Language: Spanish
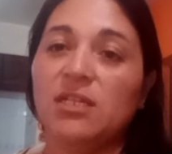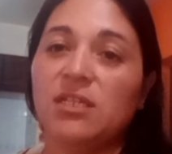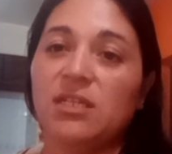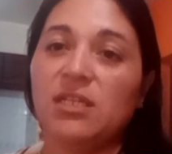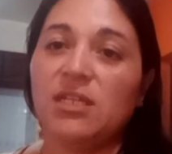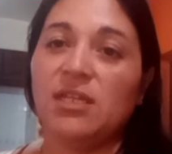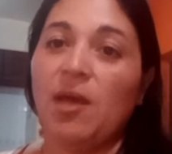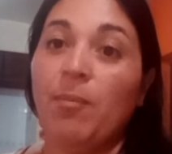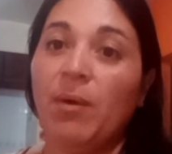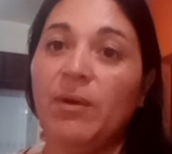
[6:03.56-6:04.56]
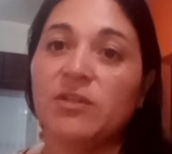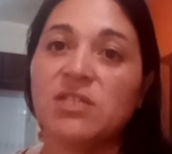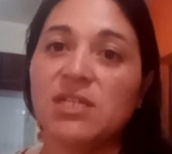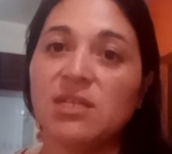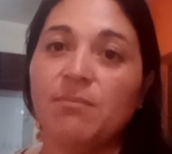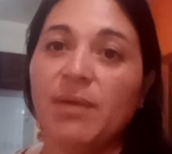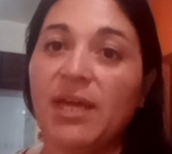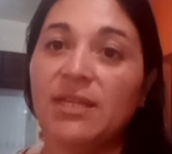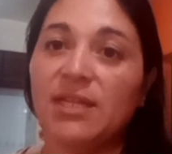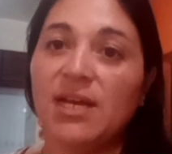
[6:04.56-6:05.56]
y después, bueno, se hacen
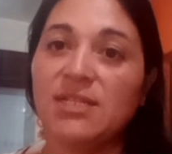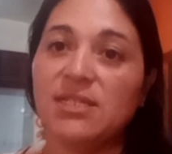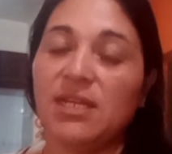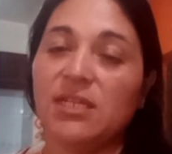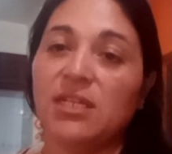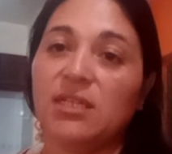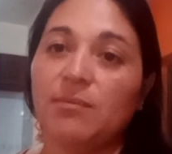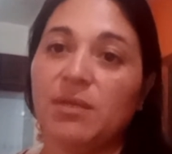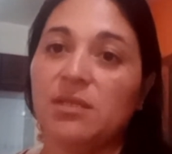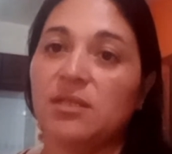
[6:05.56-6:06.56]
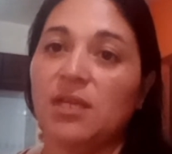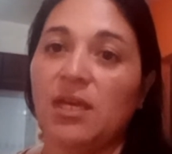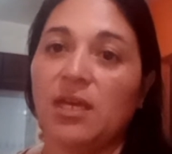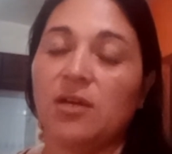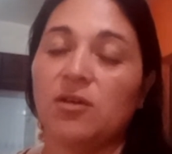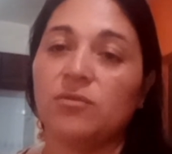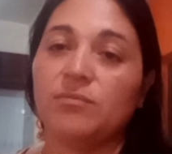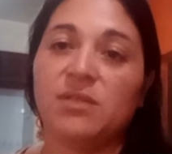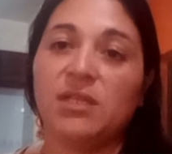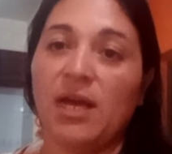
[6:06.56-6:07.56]
ventas, las niñas también eh,
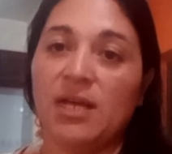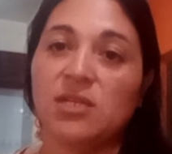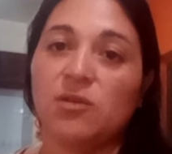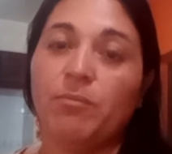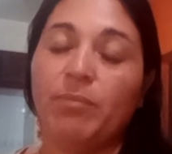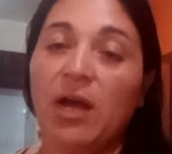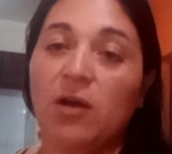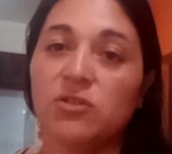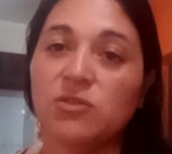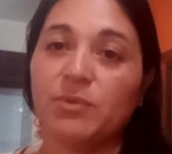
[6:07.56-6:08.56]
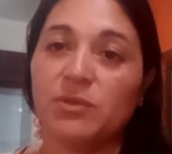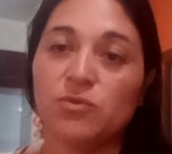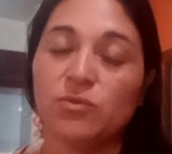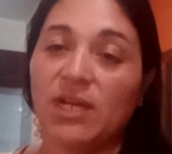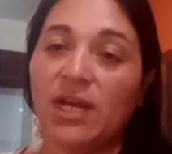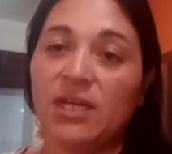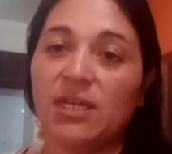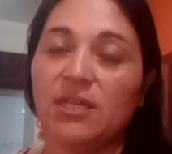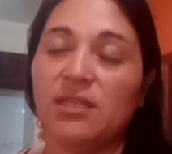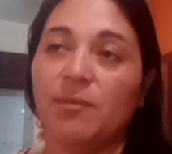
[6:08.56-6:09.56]
hacen un pago por su
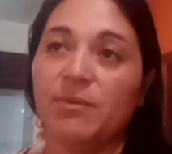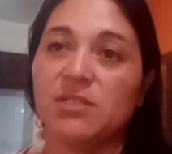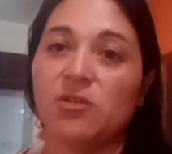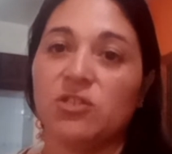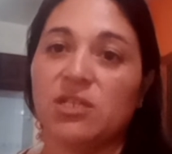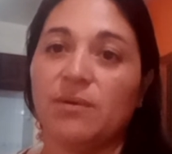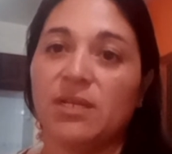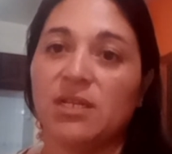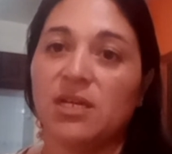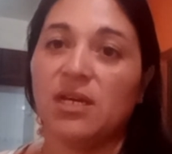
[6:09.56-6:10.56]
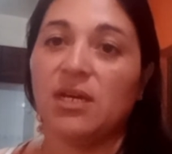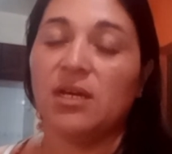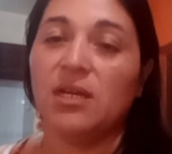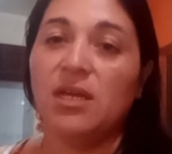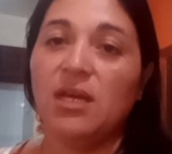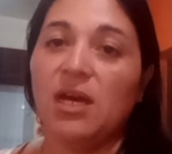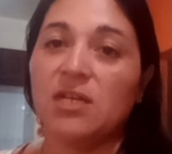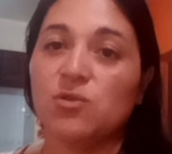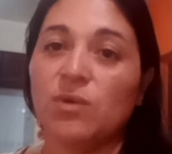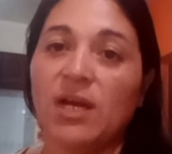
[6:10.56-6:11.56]
traje, después se lo llevan
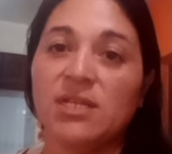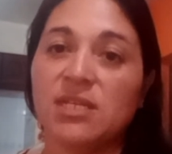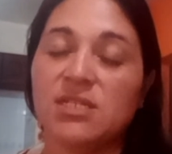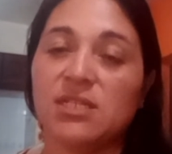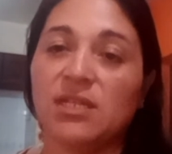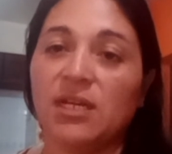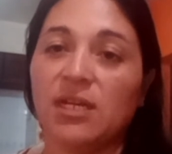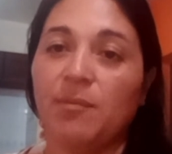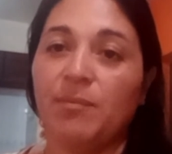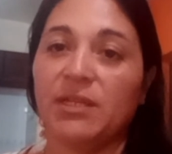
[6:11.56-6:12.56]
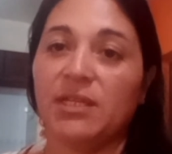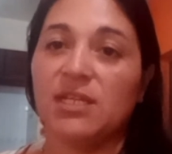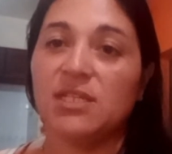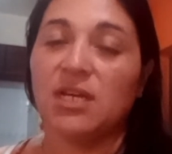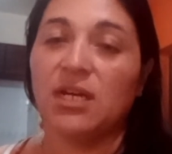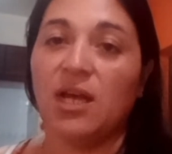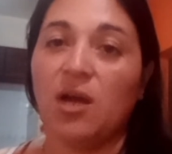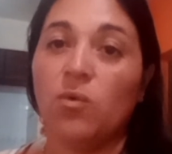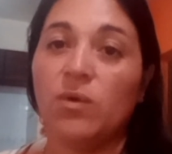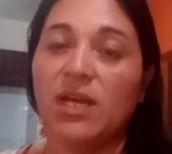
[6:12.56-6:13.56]
a, su casa, ese traje les pertenece a
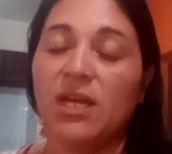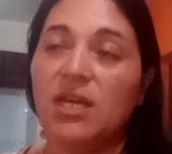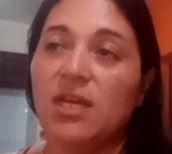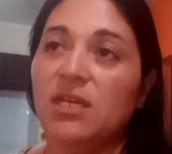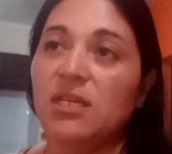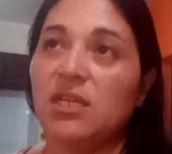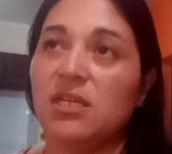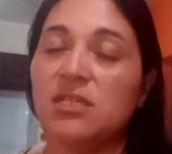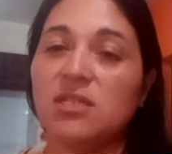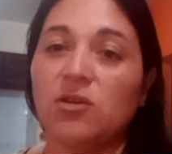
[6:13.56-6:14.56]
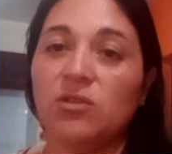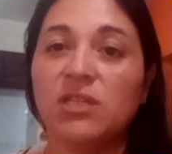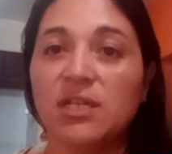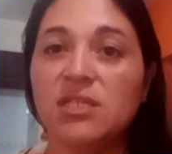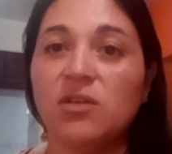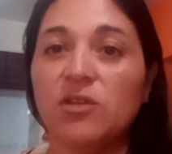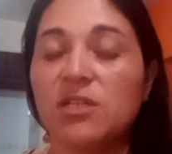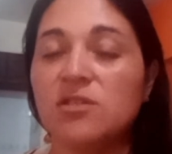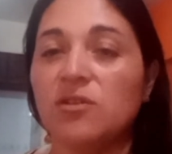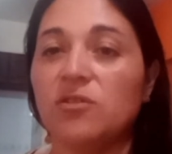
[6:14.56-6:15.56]
cada una, y se costea así
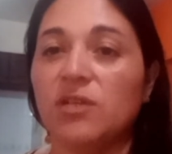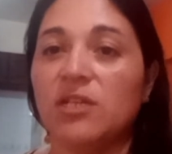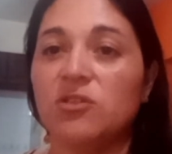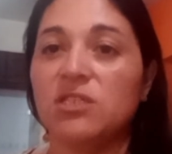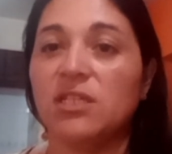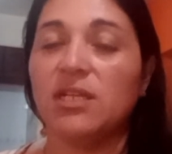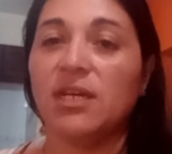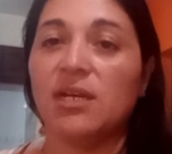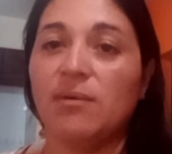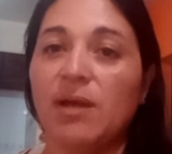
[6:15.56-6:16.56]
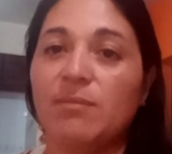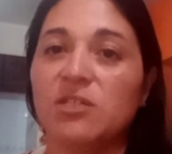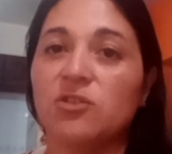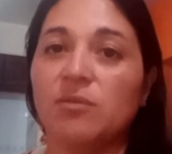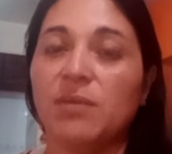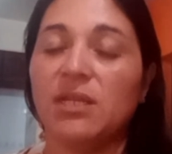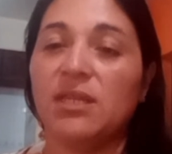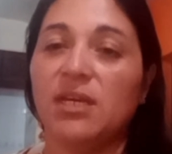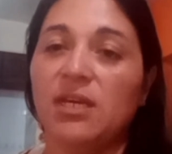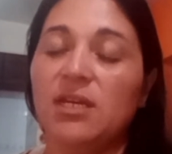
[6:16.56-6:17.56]
con eso, con la noche del carnaval
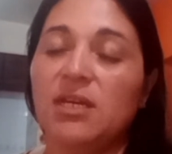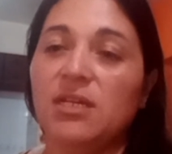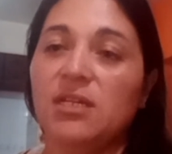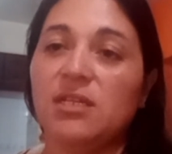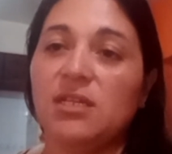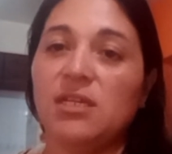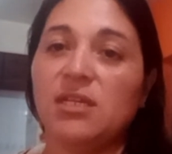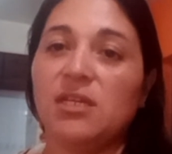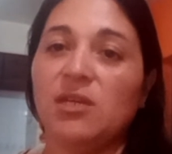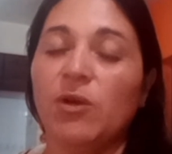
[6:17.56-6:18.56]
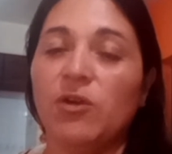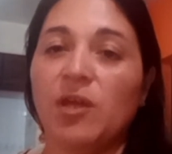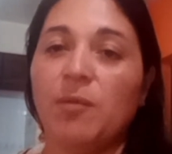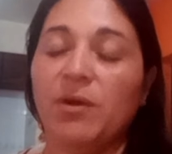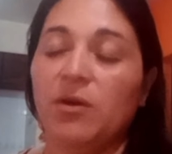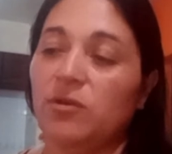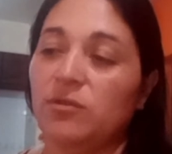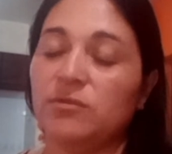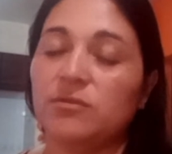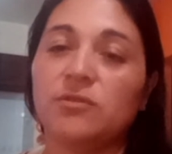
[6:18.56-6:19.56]
mayormente, y, bueno, y después
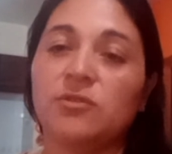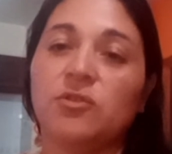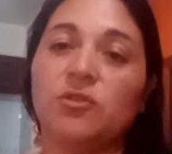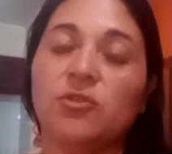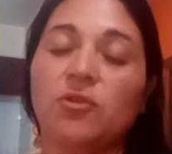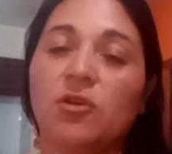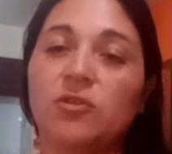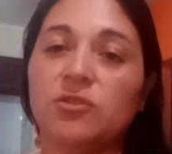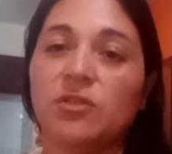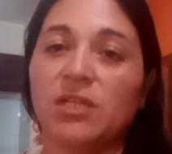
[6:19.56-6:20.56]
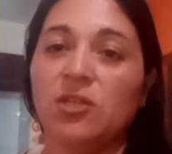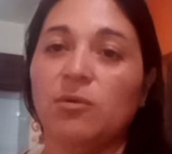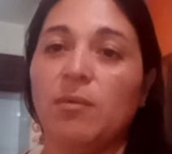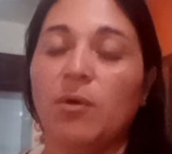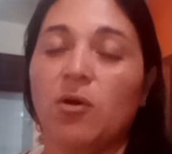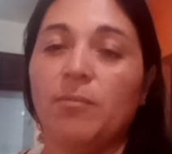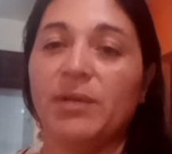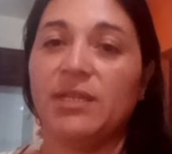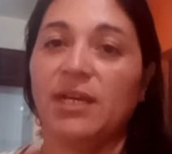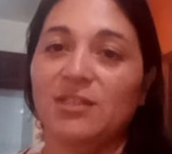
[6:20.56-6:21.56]
con, con todo el otro resto vamos
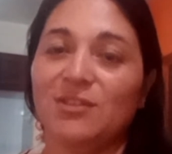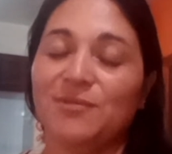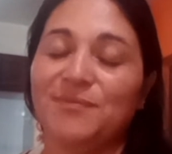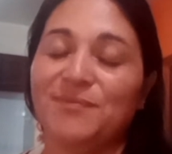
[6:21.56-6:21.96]
completando.